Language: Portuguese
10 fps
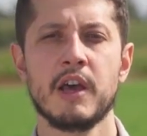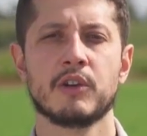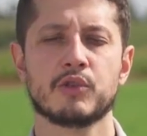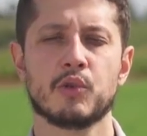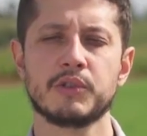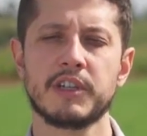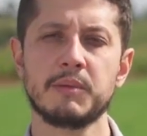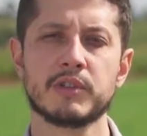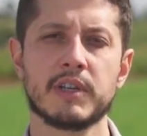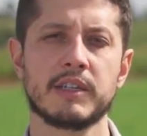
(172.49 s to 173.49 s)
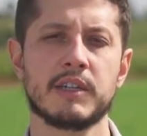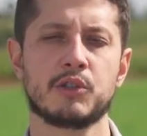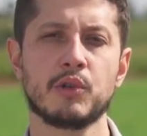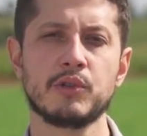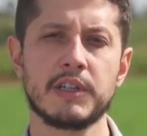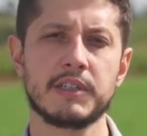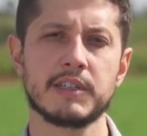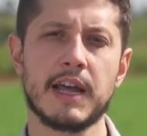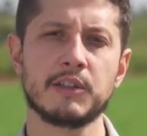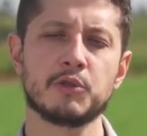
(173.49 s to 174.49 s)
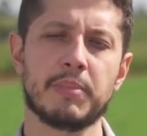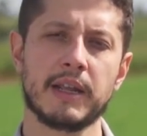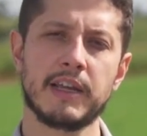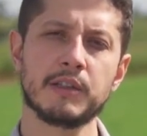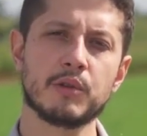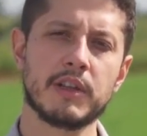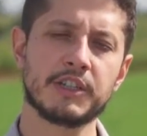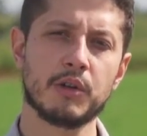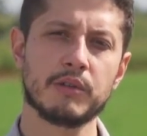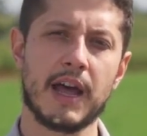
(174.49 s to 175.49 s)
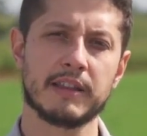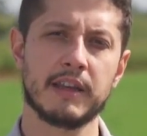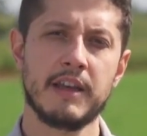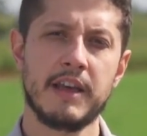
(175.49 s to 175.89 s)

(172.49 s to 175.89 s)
nós conseguimos trazer todos esses dados para dentro da Geodata